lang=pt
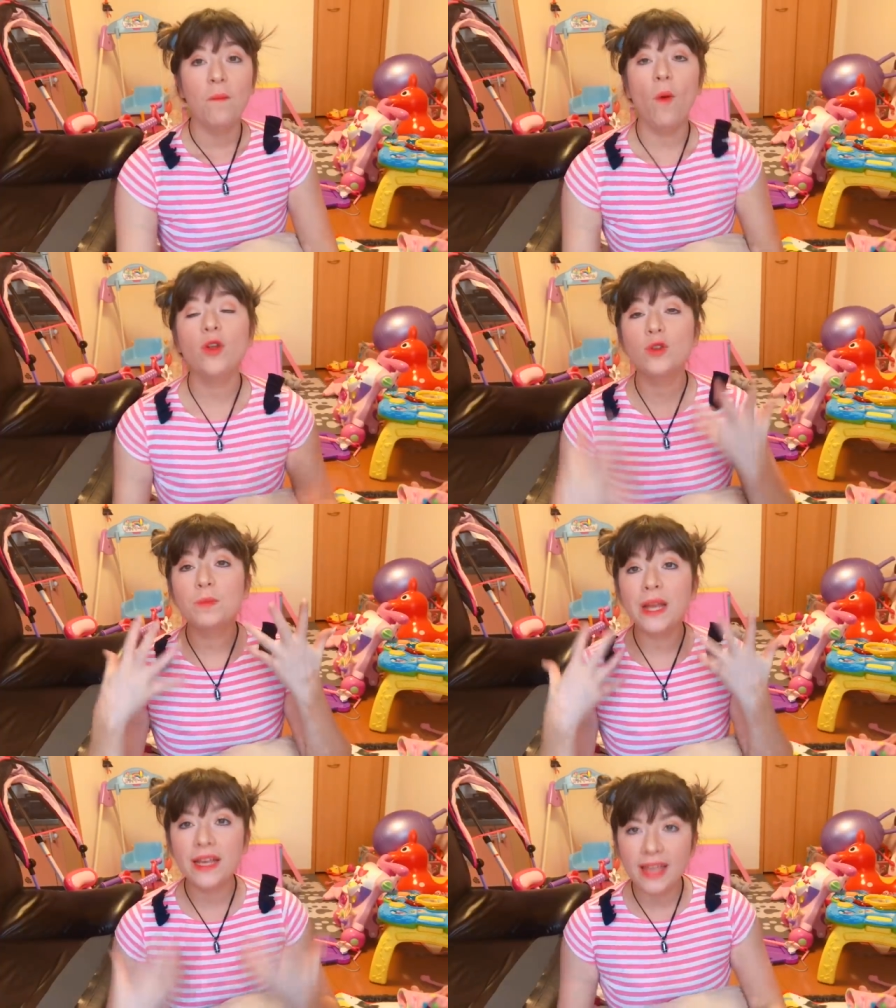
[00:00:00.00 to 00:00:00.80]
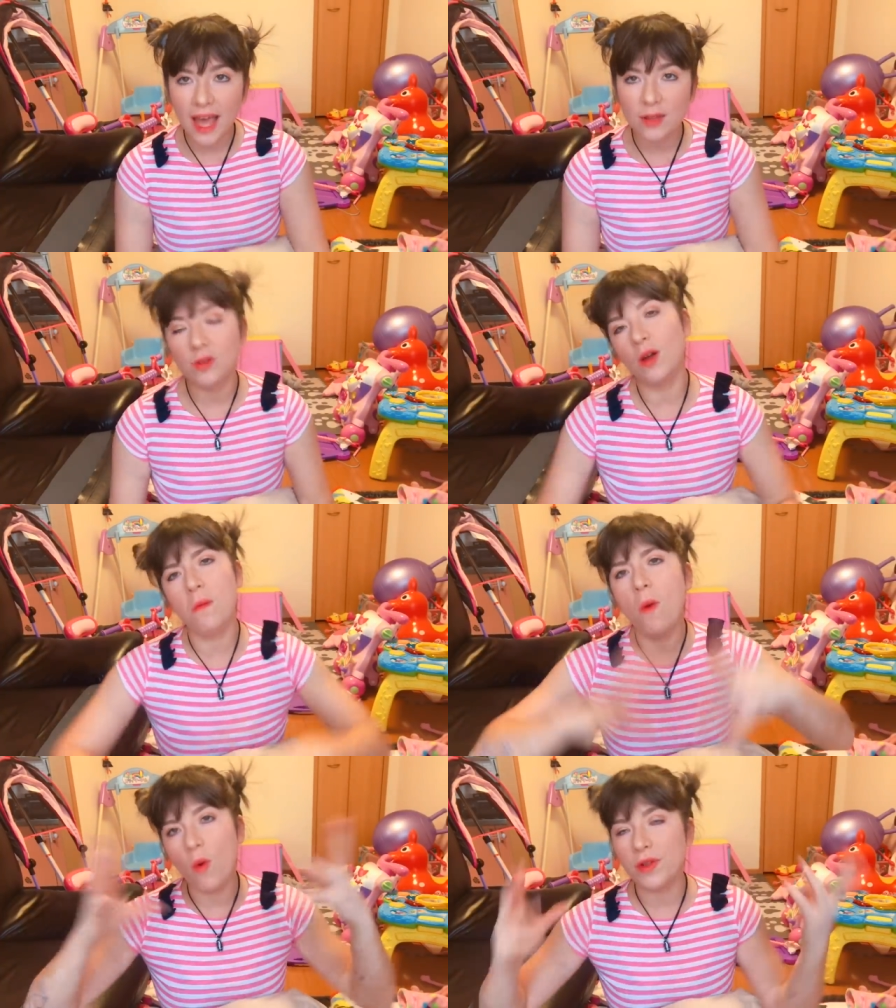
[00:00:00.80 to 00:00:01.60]
muito brinquedo,
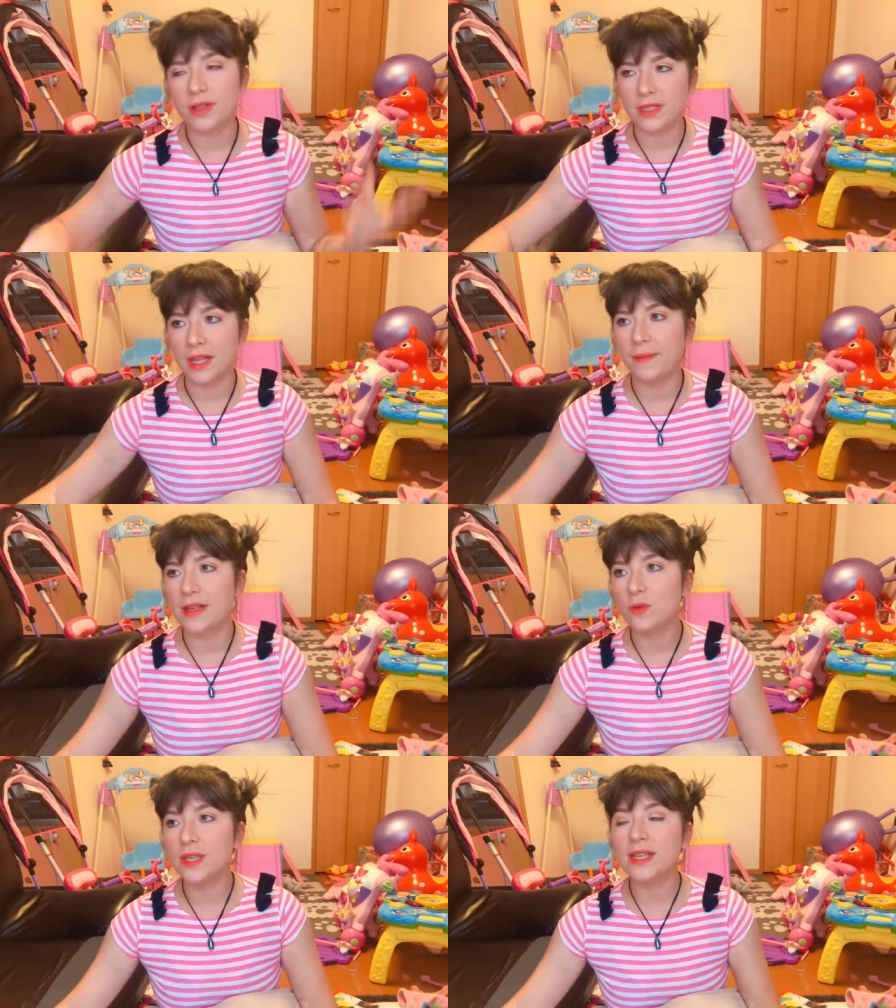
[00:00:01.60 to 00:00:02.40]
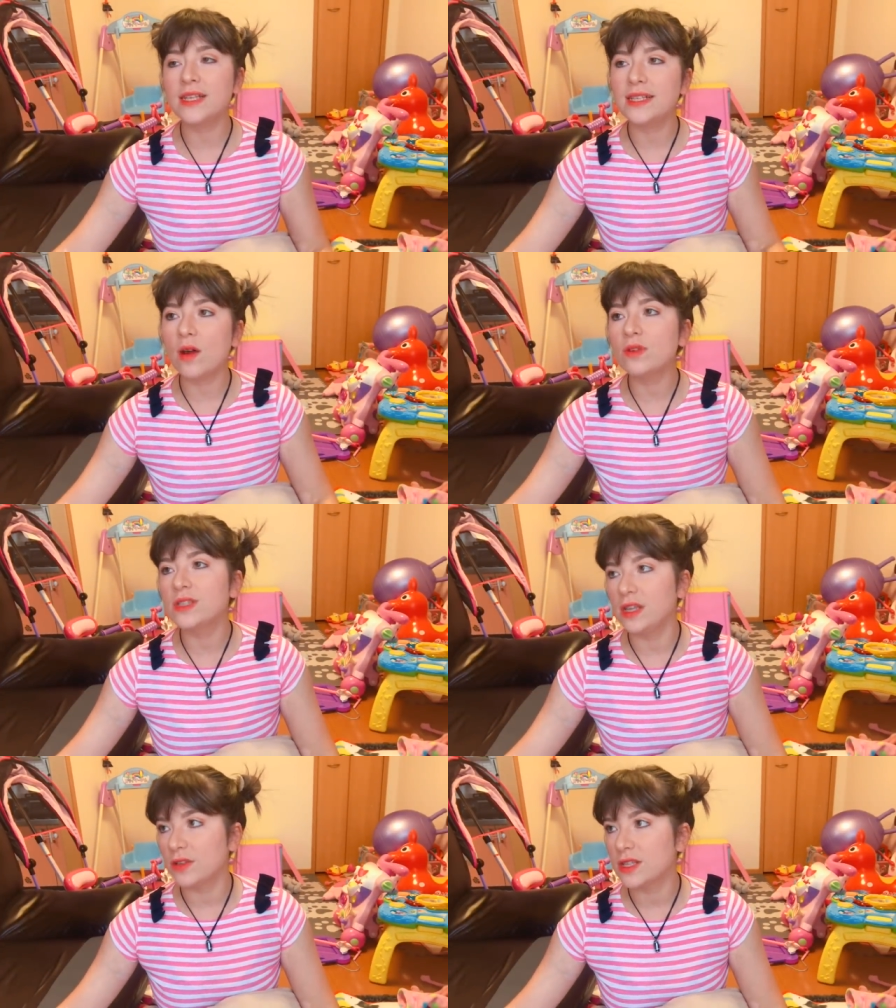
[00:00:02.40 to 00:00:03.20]
não muito assim, mas o
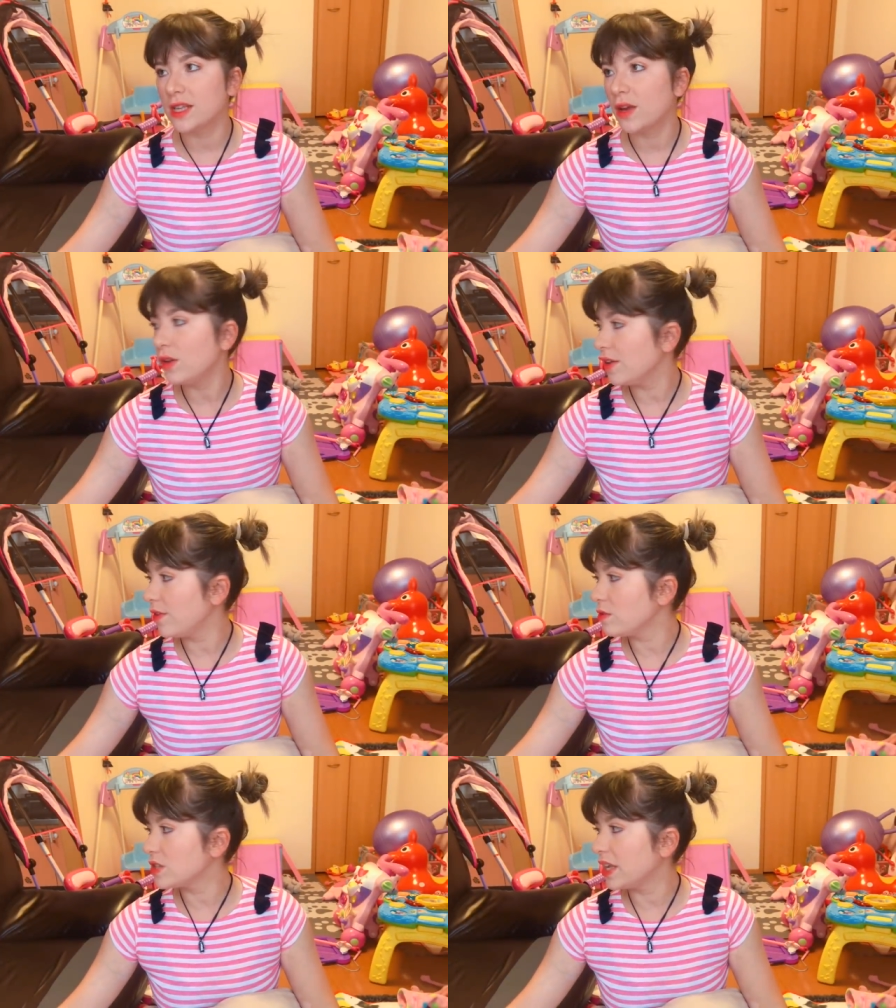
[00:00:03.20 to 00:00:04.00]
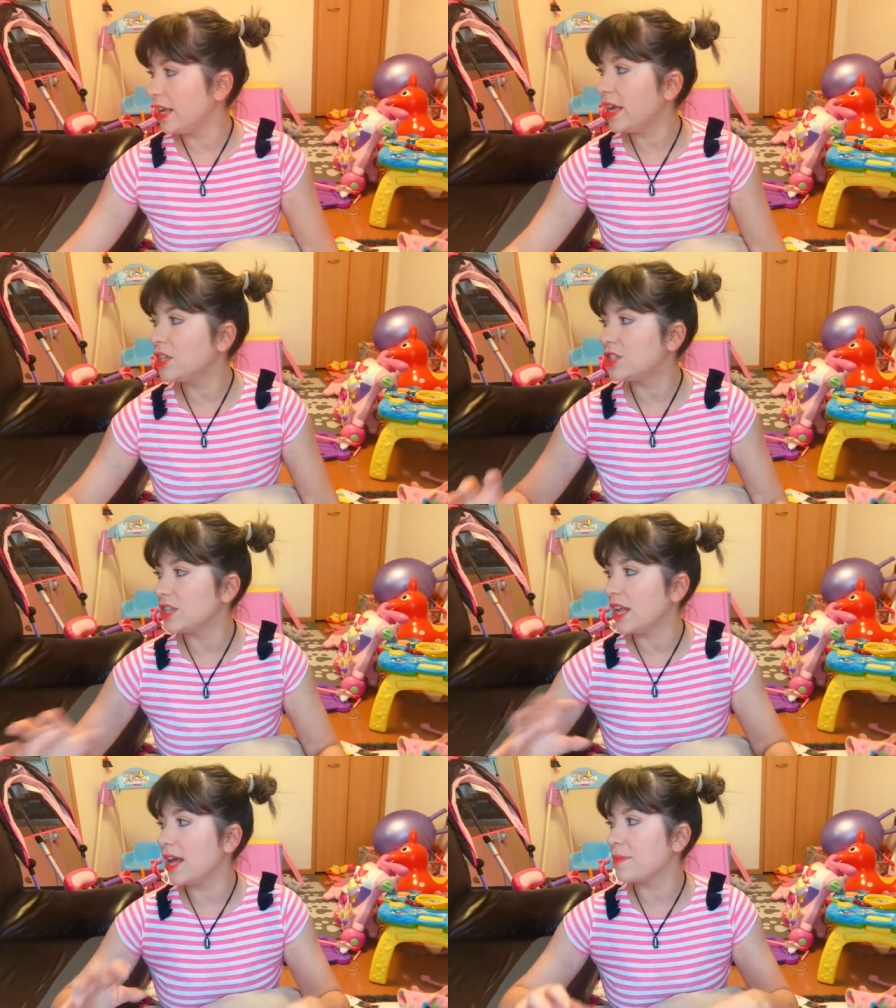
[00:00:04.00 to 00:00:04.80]
essencialzinho assim. Eu levei uns kits, né?